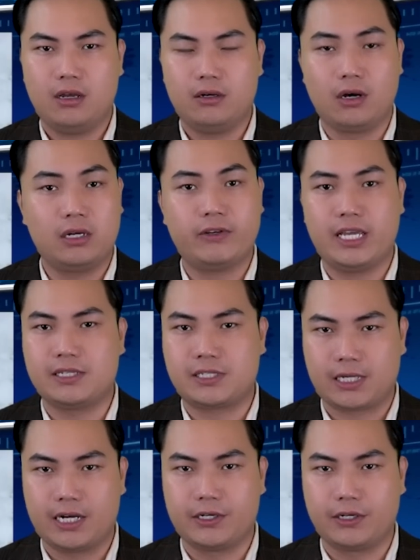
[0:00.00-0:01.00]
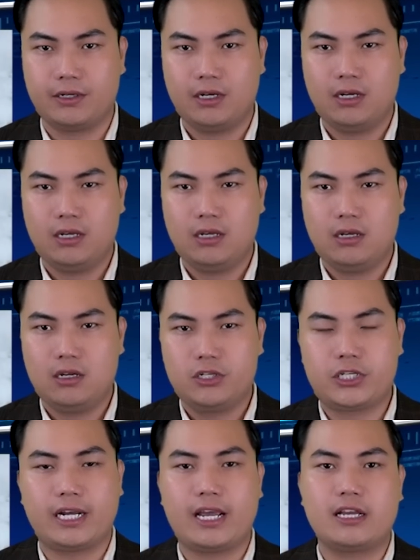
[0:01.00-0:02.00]
nói với Insider
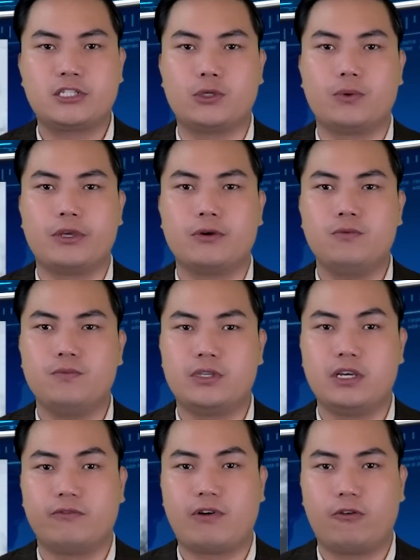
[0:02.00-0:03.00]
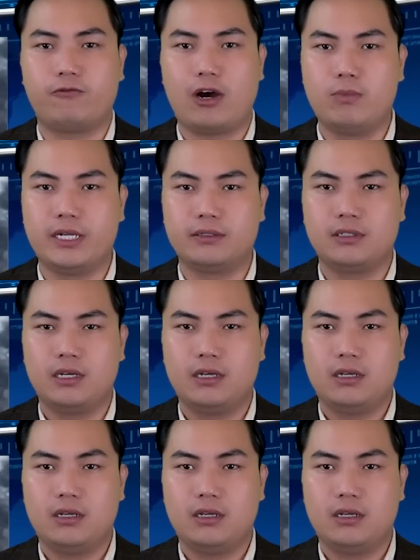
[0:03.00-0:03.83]
rằng Nga chủ yếu dựa vào pháo binh,